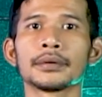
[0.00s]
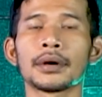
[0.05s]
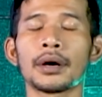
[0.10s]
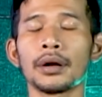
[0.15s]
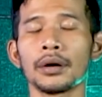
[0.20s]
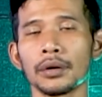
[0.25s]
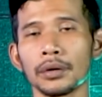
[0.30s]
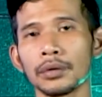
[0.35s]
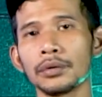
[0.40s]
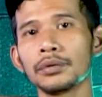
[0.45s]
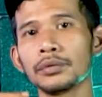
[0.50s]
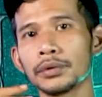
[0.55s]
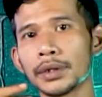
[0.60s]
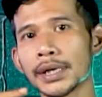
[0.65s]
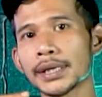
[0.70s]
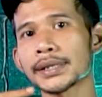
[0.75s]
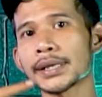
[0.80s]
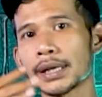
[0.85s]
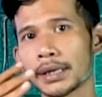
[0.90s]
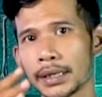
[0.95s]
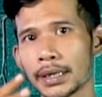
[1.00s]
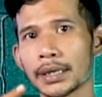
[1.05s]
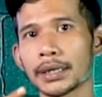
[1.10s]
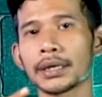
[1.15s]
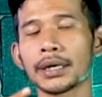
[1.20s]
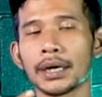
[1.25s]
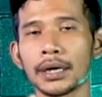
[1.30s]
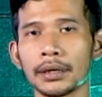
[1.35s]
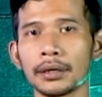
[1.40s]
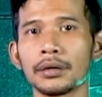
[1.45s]
Kalau lu udah sadar
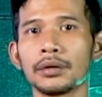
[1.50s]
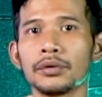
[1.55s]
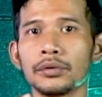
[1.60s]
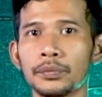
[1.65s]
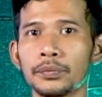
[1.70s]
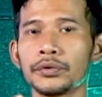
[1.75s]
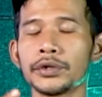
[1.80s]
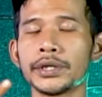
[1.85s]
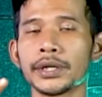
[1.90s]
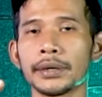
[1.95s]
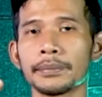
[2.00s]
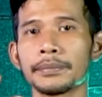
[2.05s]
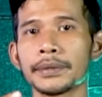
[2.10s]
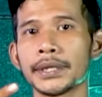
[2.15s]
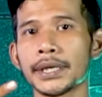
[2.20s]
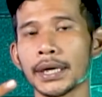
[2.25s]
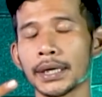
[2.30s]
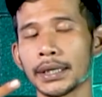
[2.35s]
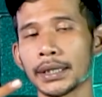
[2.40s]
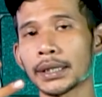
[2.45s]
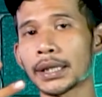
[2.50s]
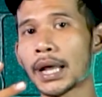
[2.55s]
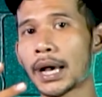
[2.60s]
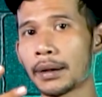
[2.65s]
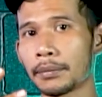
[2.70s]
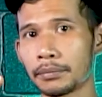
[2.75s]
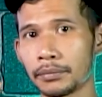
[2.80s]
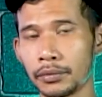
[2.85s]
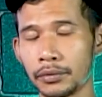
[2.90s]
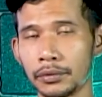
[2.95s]
dengan lu punya penyakit
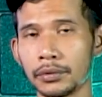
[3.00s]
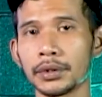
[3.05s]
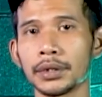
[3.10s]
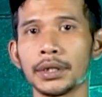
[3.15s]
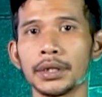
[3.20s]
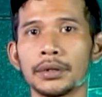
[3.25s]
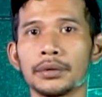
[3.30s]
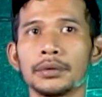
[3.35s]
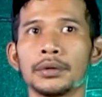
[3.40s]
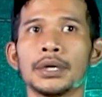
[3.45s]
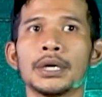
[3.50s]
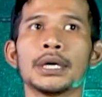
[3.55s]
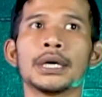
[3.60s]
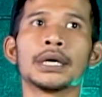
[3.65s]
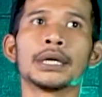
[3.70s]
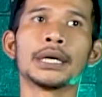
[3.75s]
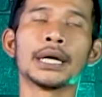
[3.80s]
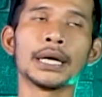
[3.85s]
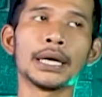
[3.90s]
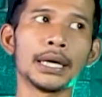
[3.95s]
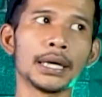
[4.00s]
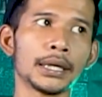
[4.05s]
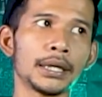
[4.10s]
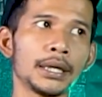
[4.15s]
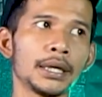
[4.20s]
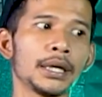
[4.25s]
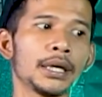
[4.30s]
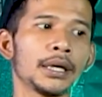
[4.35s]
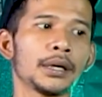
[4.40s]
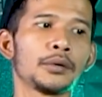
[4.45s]
lambung gitu. Dan
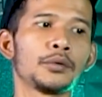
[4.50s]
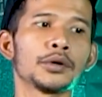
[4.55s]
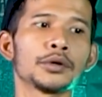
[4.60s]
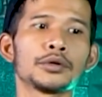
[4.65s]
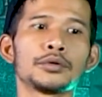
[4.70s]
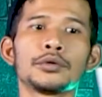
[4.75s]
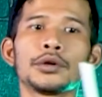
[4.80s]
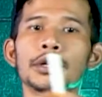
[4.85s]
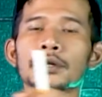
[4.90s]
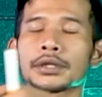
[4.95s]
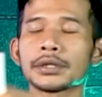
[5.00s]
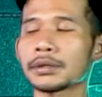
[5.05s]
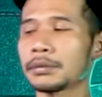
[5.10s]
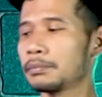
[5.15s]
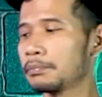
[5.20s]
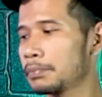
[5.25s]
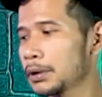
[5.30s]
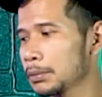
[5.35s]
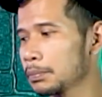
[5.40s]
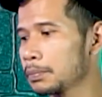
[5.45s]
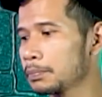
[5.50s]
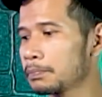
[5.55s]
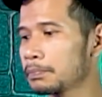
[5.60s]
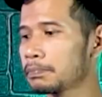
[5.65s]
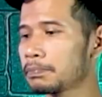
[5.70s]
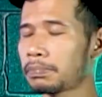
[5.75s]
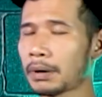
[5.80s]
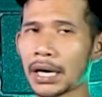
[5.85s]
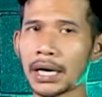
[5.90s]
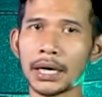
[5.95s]
lagi gue juga sempet
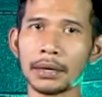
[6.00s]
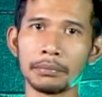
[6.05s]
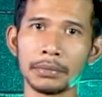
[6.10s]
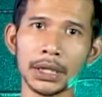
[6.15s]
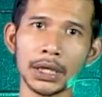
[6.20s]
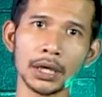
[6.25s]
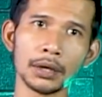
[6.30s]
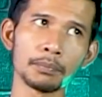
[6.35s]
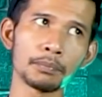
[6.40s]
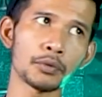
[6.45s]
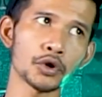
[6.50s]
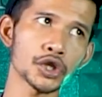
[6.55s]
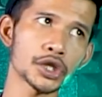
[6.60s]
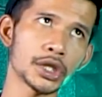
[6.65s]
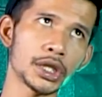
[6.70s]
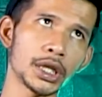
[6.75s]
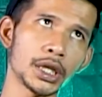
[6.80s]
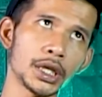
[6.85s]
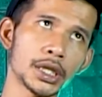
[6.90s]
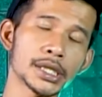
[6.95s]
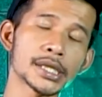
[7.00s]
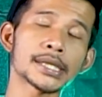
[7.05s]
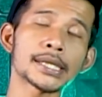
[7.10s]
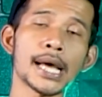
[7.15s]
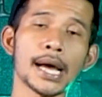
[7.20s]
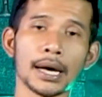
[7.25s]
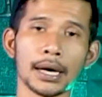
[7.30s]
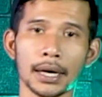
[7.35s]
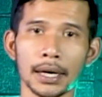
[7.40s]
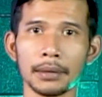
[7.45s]
pernah bikin post di
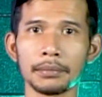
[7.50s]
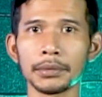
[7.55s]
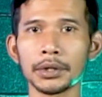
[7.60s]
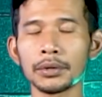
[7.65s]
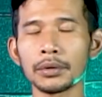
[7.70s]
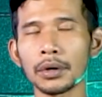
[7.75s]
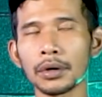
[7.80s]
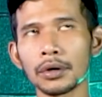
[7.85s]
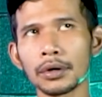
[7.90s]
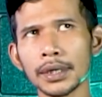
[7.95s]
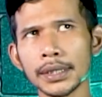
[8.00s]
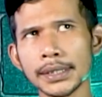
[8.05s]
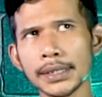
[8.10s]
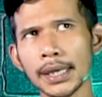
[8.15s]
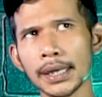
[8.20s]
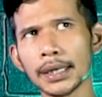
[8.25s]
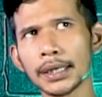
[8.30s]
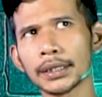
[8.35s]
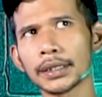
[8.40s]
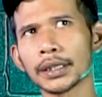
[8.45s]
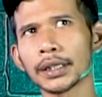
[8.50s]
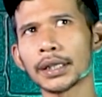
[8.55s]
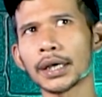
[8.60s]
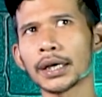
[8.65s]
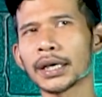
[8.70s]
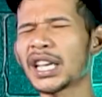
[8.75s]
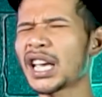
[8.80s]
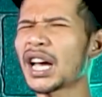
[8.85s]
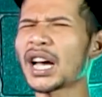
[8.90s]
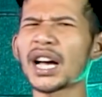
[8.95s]
Instagram itu kalau nggak salah
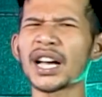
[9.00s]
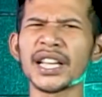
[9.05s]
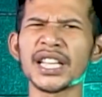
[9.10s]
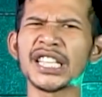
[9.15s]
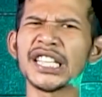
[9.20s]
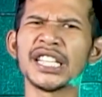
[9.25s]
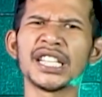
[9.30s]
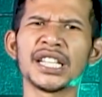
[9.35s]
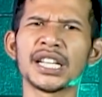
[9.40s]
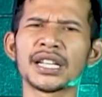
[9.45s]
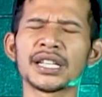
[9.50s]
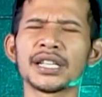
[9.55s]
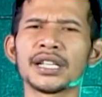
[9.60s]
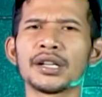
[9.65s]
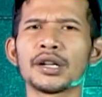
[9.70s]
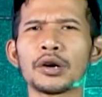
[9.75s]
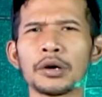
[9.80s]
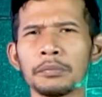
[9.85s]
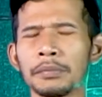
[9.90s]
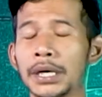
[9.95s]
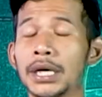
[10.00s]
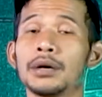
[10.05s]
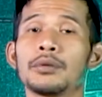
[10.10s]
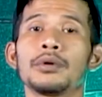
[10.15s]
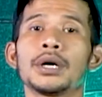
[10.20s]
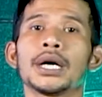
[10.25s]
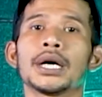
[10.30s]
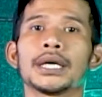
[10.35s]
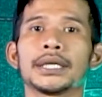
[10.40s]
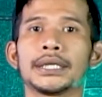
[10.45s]
tentang ya kayak nyindir-nyindir orang pada
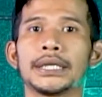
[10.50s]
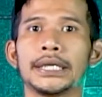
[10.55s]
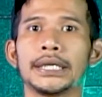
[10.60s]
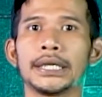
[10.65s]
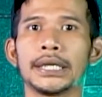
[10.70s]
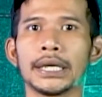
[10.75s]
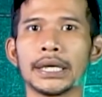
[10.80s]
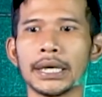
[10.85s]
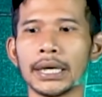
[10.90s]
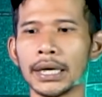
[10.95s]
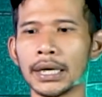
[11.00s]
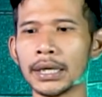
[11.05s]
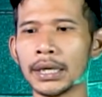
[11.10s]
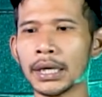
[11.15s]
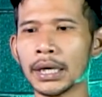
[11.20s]
gue nggak nyindir ya.